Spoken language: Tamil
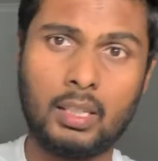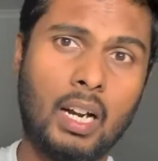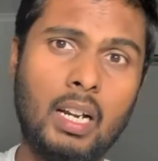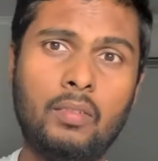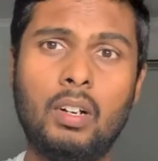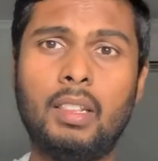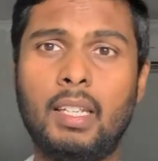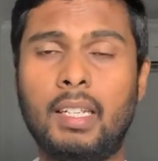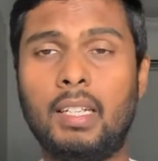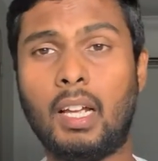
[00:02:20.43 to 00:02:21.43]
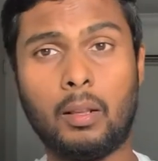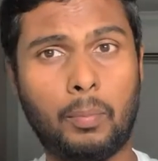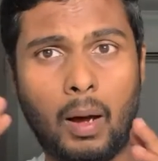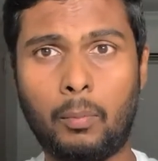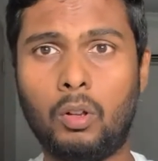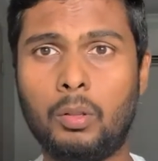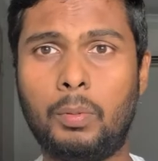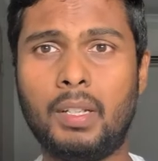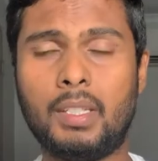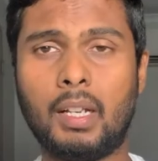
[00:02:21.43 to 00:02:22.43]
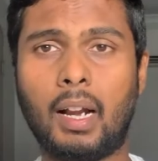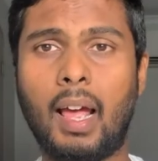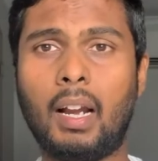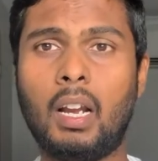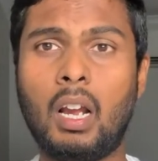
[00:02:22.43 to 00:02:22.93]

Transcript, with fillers: தள்ளி விழுத்திட்டு அந்த பாம்பை வந்து பிடிச்சிடுறார்